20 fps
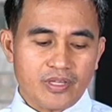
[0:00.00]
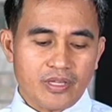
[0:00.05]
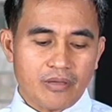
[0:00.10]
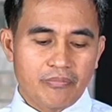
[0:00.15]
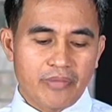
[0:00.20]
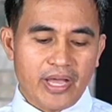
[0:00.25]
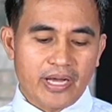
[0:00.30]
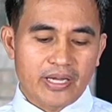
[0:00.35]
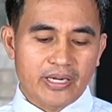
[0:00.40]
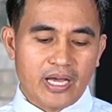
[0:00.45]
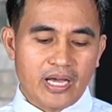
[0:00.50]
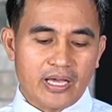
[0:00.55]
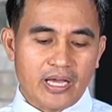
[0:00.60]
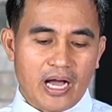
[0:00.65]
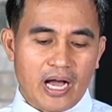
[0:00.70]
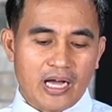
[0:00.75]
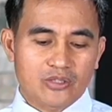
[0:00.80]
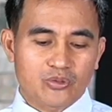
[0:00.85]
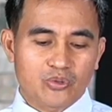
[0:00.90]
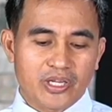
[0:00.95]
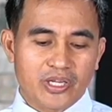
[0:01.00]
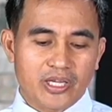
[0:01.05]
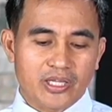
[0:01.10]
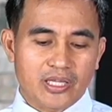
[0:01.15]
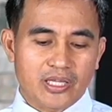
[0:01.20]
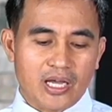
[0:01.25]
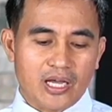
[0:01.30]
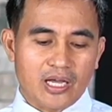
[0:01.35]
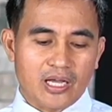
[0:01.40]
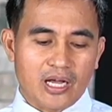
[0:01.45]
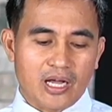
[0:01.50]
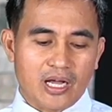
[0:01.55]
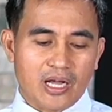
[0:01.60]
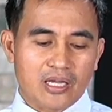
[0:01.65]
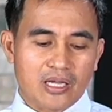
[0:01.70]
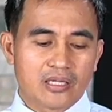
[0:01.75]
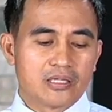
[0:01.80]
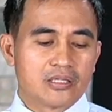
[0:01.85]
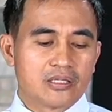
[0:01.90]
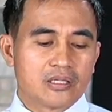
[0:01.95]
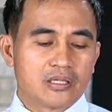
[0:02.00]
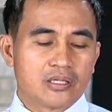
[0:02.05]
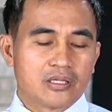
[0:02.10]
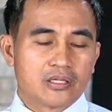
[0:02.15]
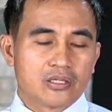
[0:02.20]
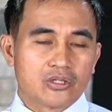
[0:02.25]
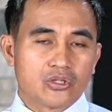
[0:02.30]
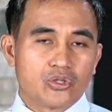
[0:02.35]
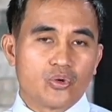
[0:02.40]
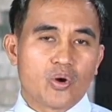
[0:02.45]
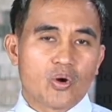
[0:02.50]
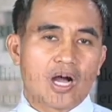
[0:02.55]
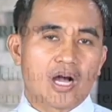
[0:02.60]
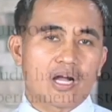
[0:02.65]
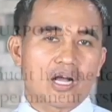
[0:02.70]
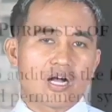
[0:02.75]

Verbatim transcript: May ara, actually kita ka duha